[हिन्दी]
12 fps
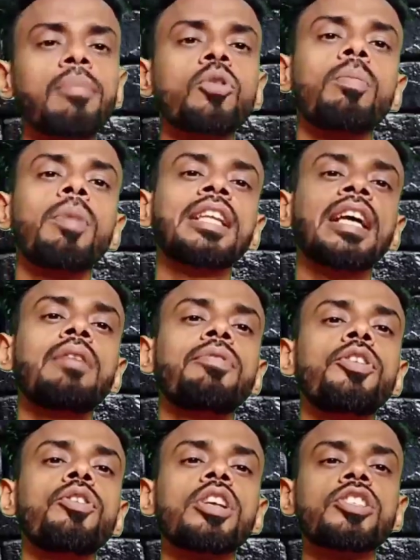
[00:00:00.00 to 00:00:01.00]
कि मैंने आपको
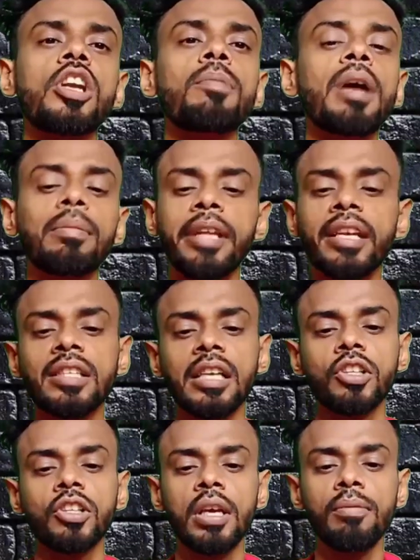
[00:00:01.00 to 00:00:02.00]
बताया वीडियो के स्क्रीन पे आप
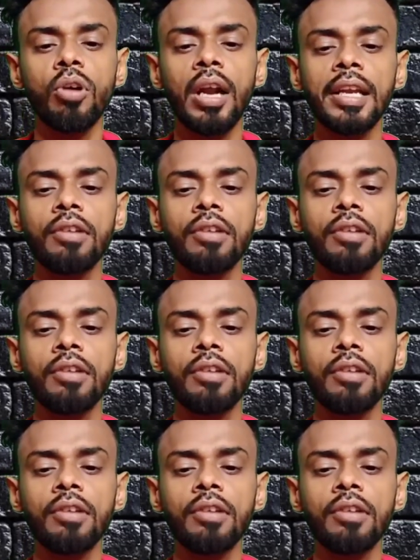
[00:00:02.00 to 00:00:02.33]
देख सकते हो यही